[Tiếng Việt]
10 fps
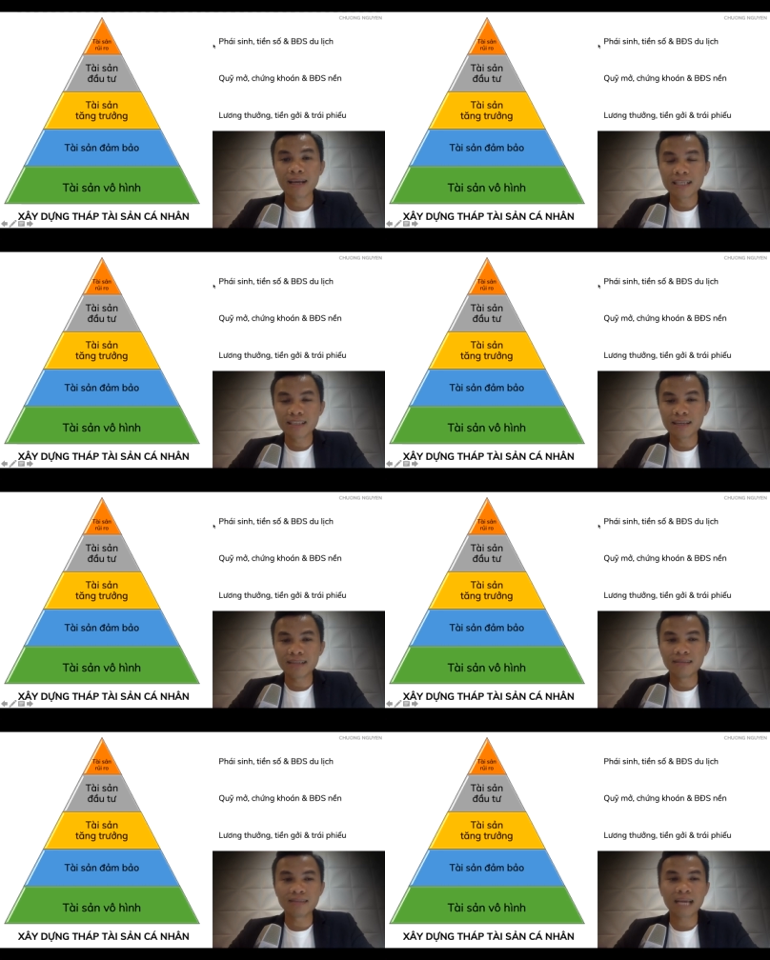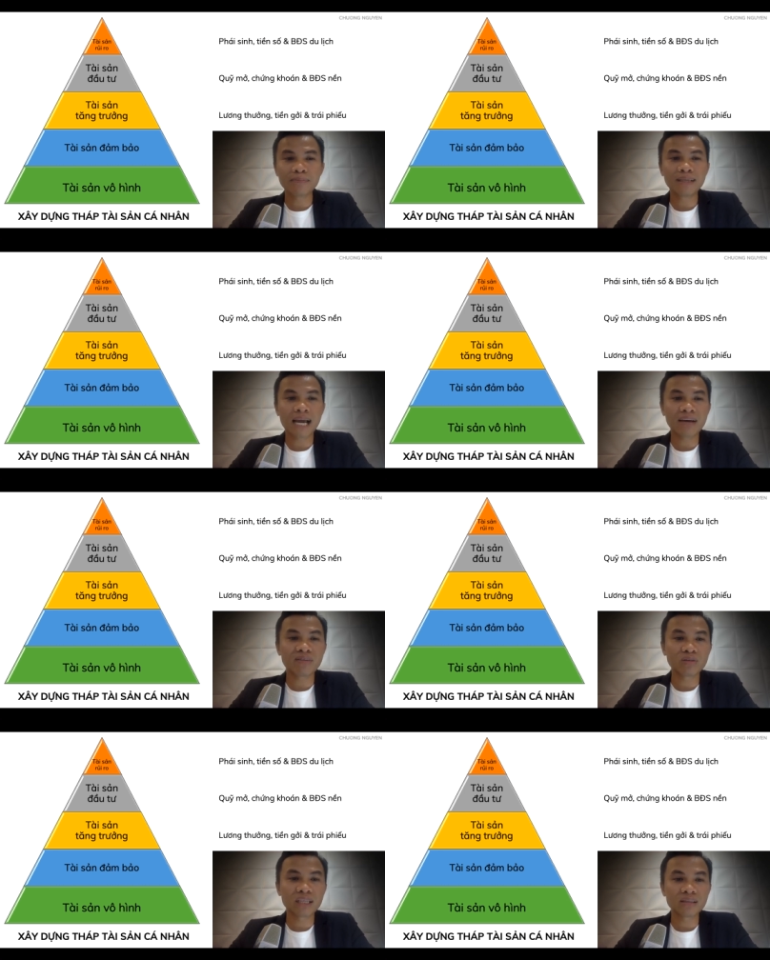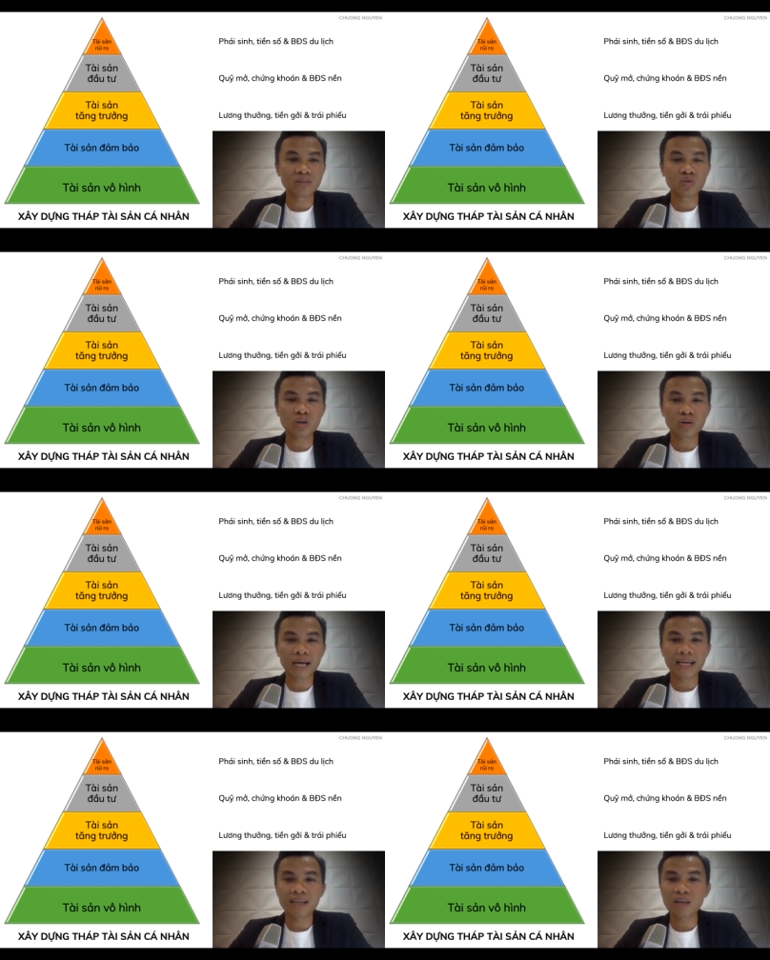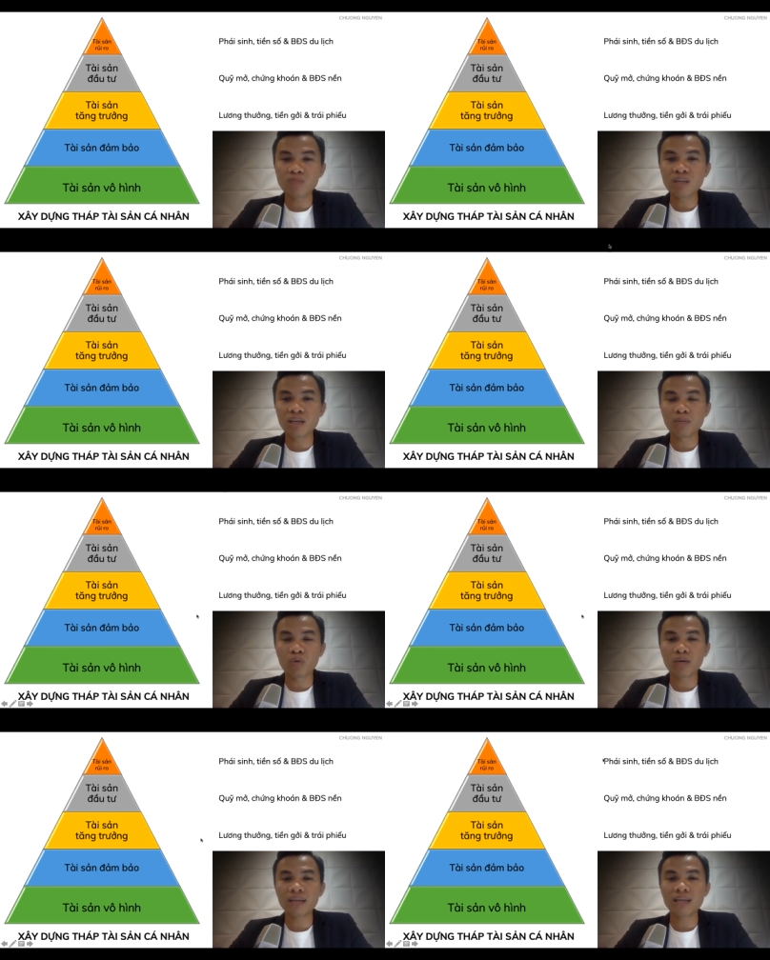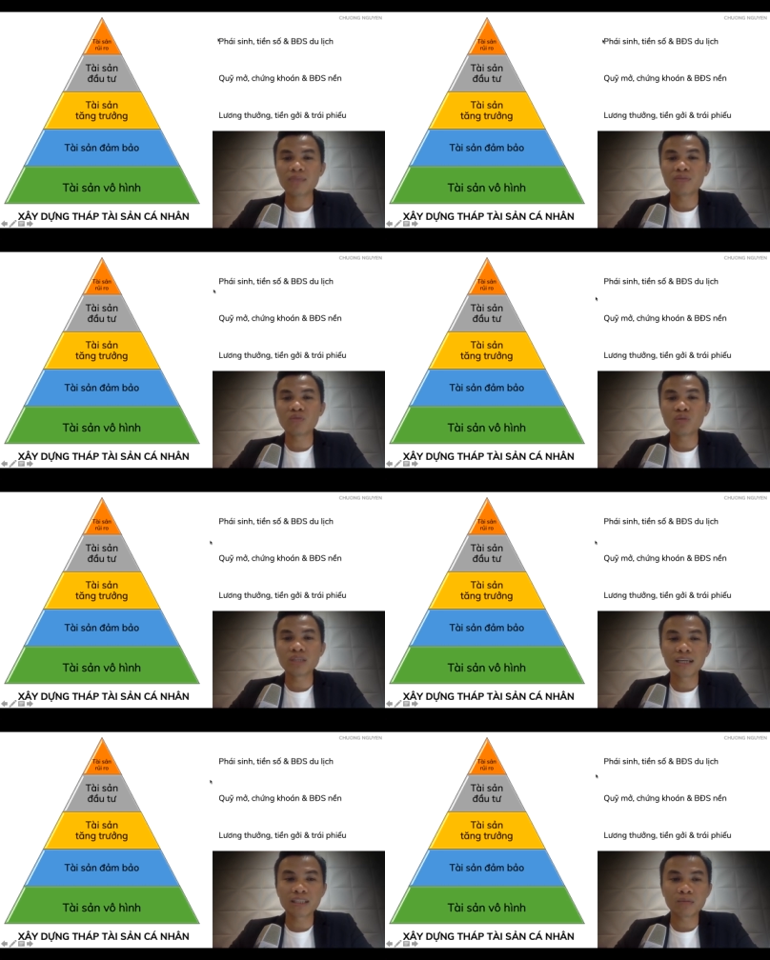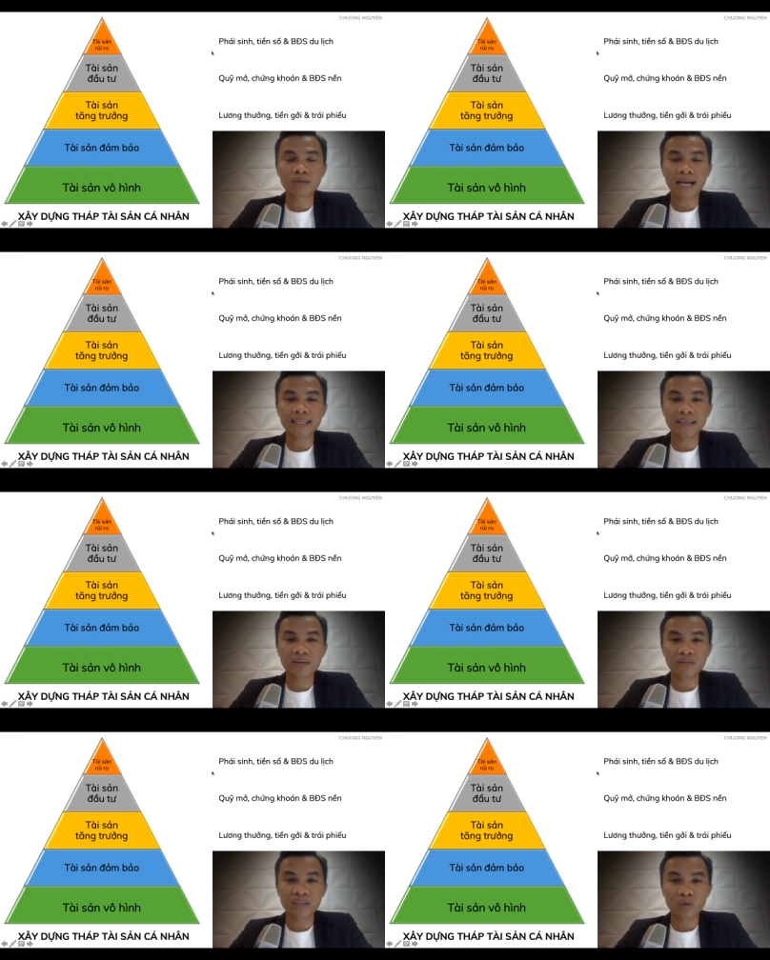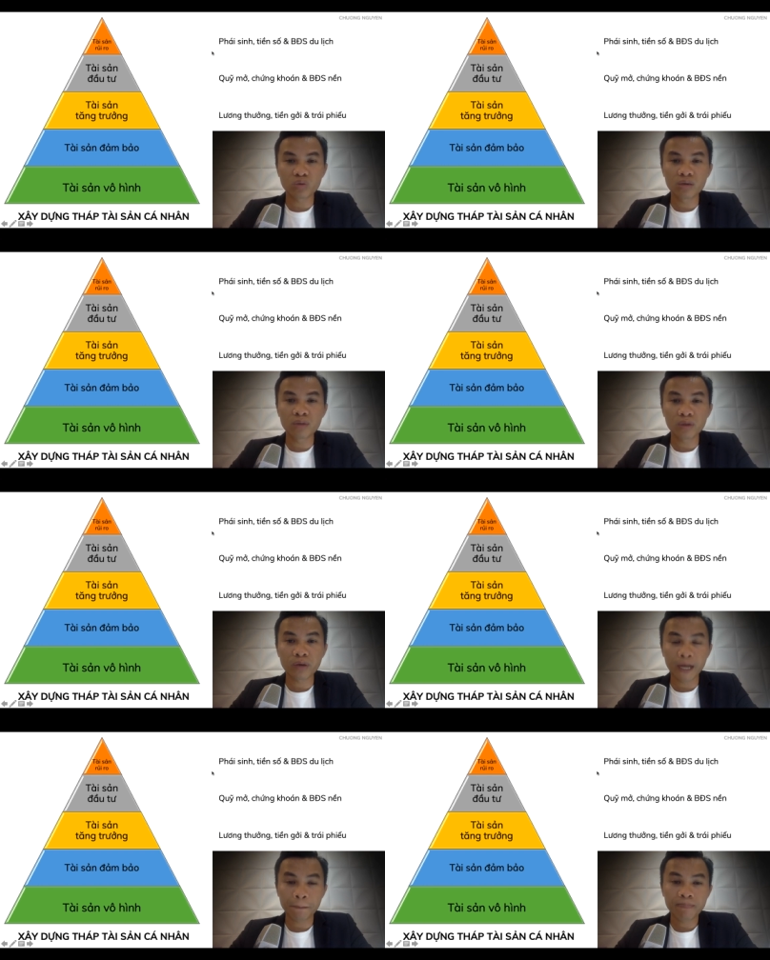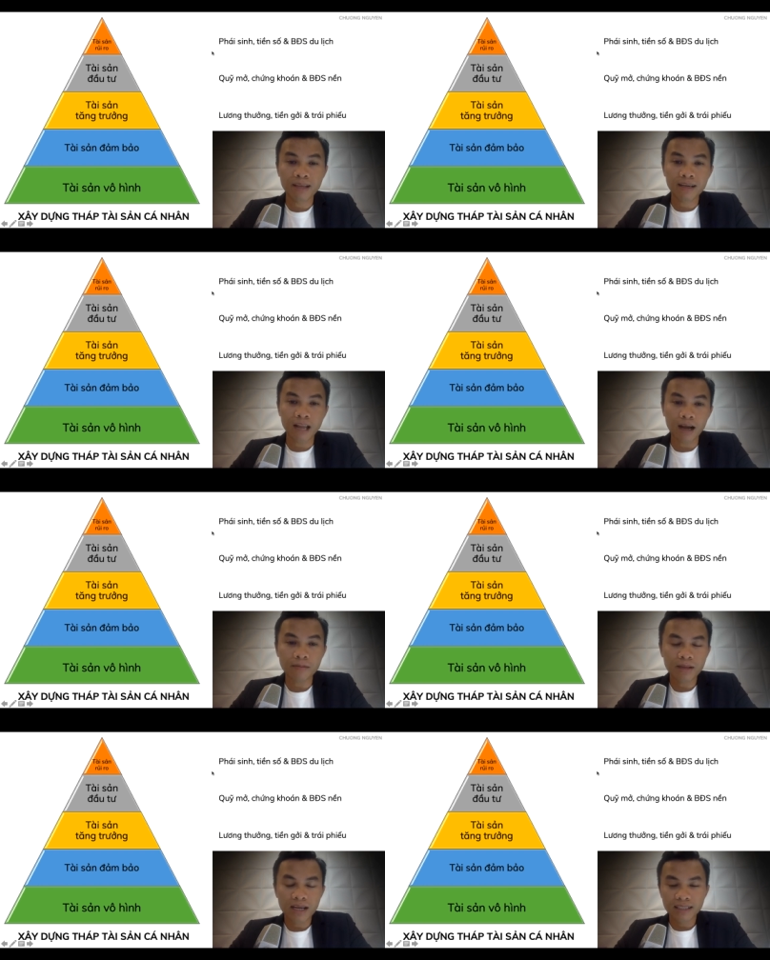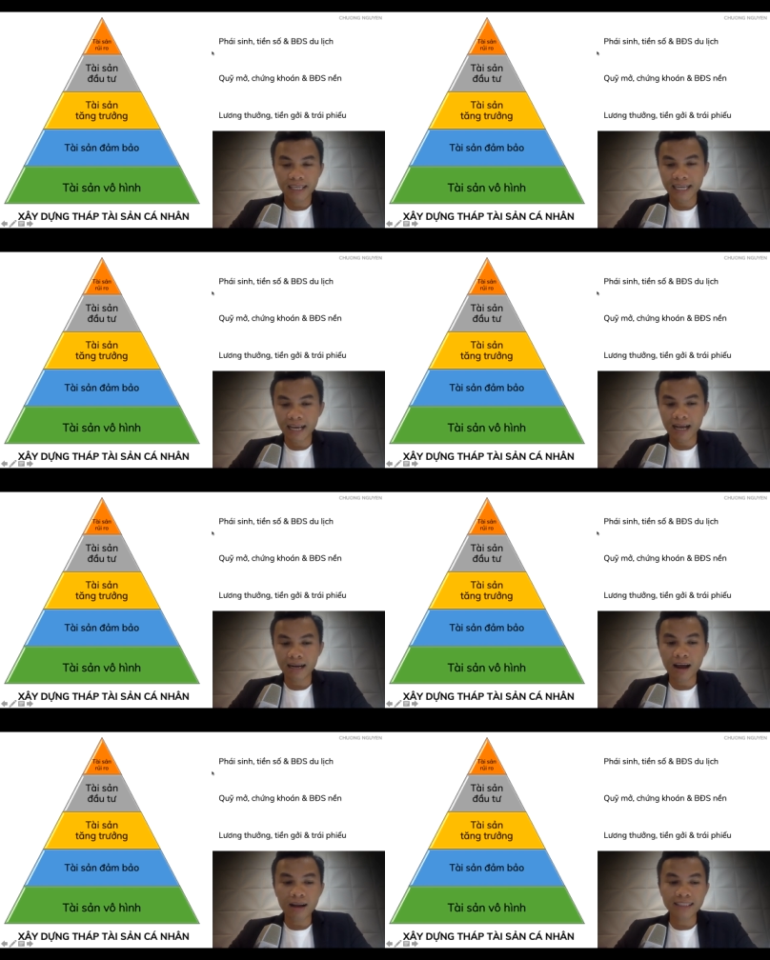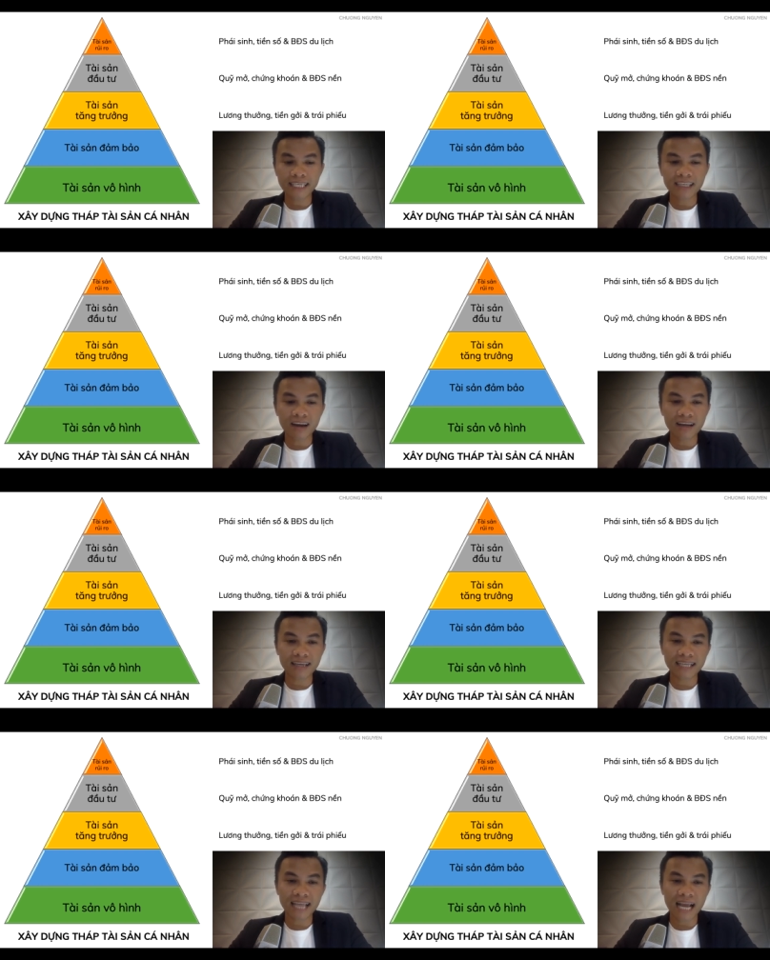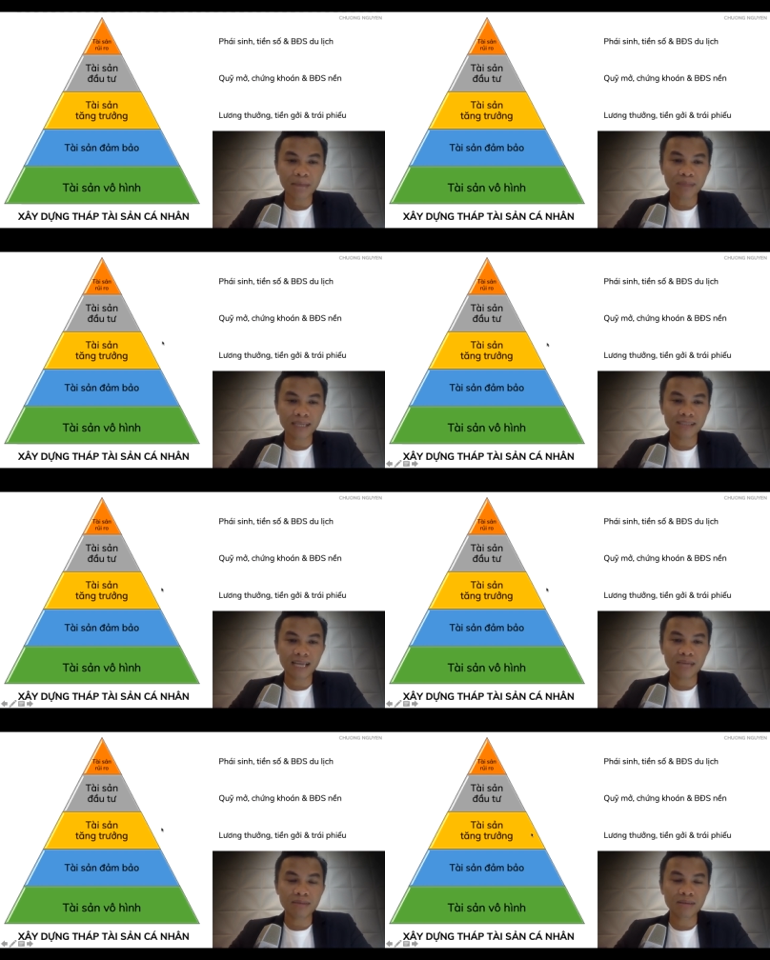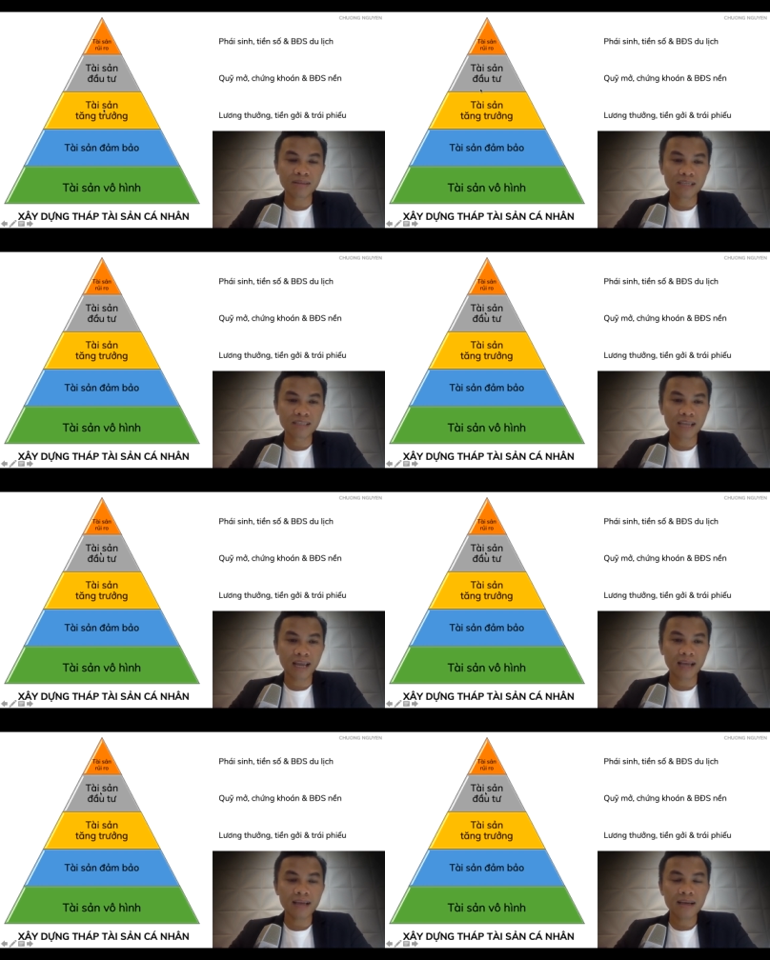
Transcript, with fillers: cho nên chương tham gia vào thị trường rủi ro này nó giống như là một cách để mình vui chơi trong cái cái việc đầu tư mà thôi ha. đó thì à, đó trên đó là cái tháp tài sản mà chương chia sẻ